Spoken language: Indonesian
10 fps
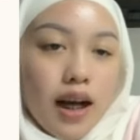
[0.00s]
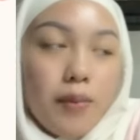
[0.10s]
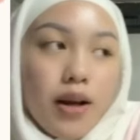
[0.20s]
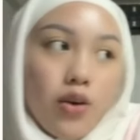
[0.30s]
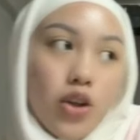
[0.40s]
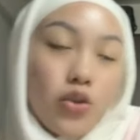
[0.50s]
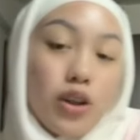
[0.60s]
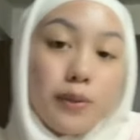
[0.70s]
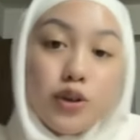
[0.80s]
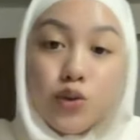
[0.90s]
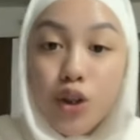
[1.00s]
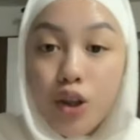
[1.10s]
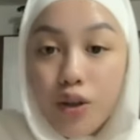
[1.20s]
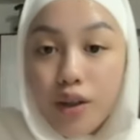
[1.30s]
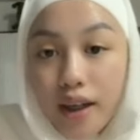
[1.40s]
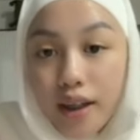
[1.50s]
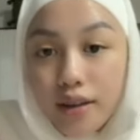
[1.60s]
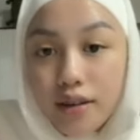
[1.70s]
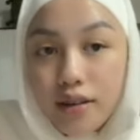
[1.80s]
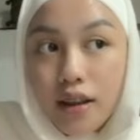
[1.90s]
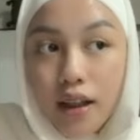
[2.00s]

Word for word: Kamar aku itu tipe studio guys.